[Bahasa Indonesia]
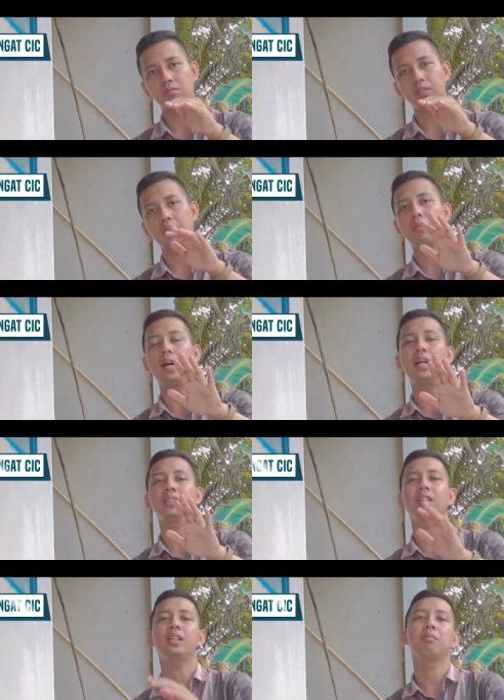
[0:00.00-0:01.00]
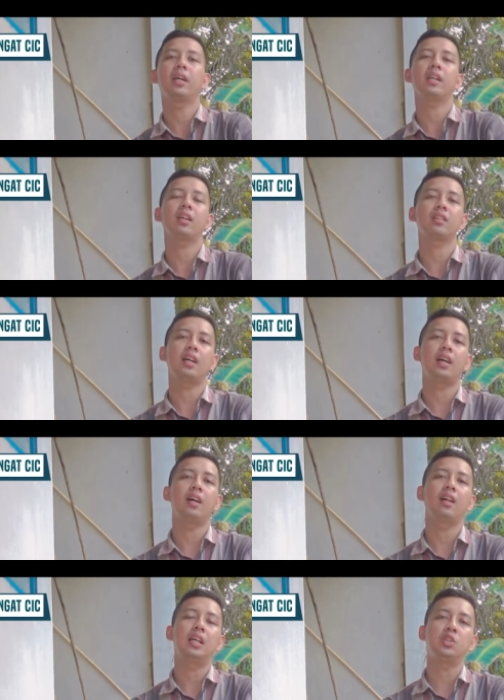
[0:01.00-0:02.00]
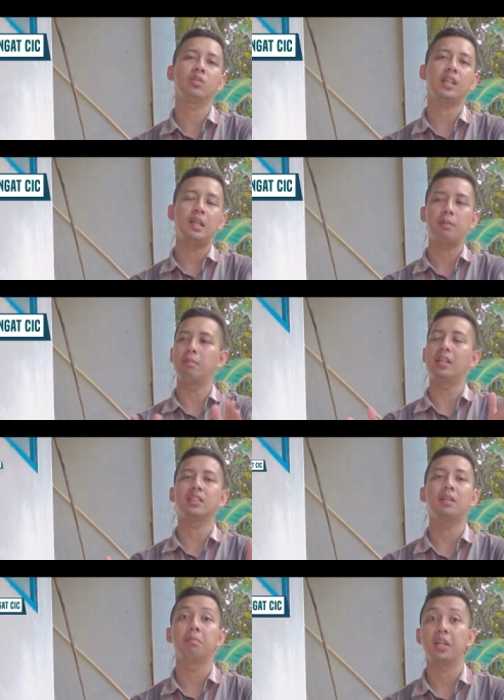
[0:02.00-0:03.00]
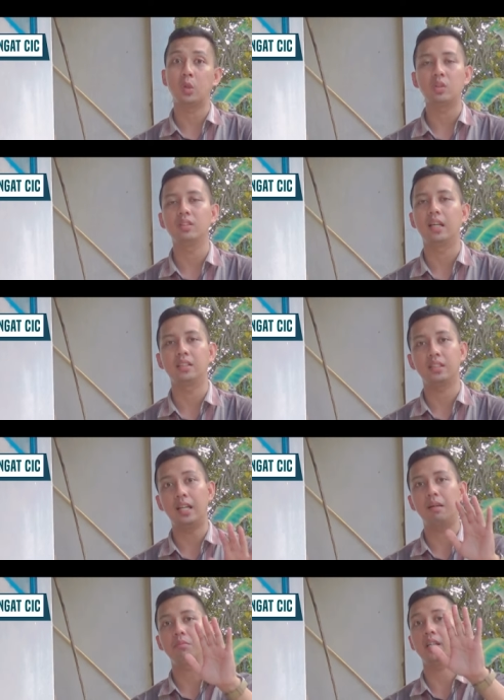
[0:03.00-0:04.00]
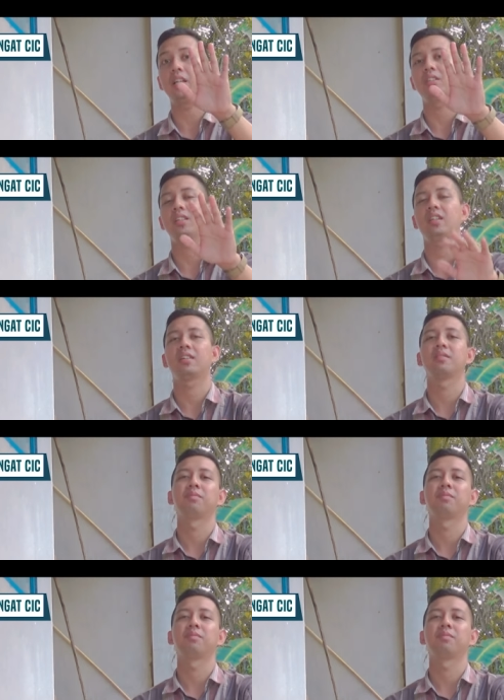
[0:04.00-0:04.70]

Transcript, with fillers: Terima kasih, mari kita lanjutkan pembahasan berikutnya. Salam saya isi.